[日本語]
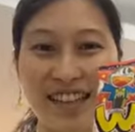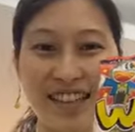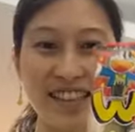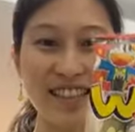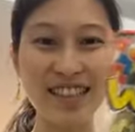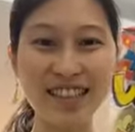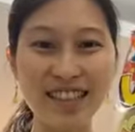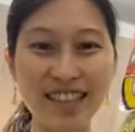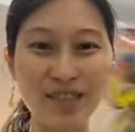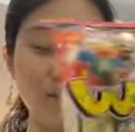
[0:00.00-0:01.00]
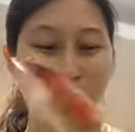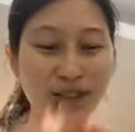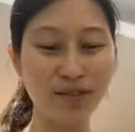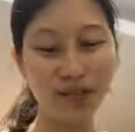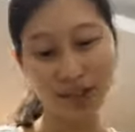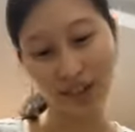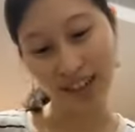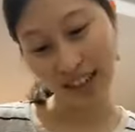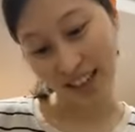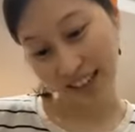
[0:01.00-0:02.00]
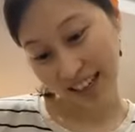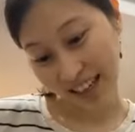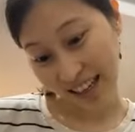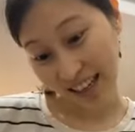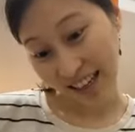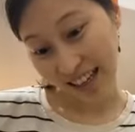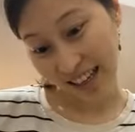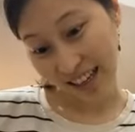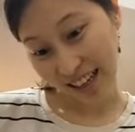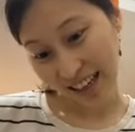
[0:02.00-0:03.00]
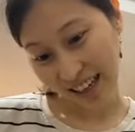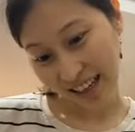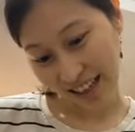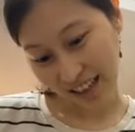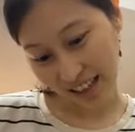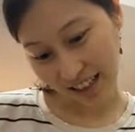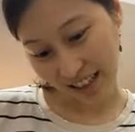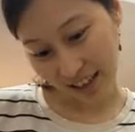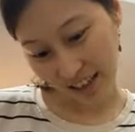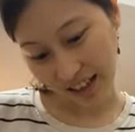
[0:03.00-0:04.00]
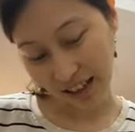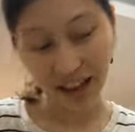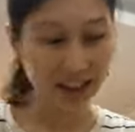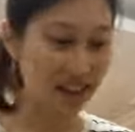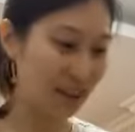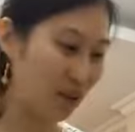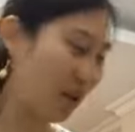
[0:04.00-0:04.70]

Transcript: ん懐かしいうまい棒とかねなんや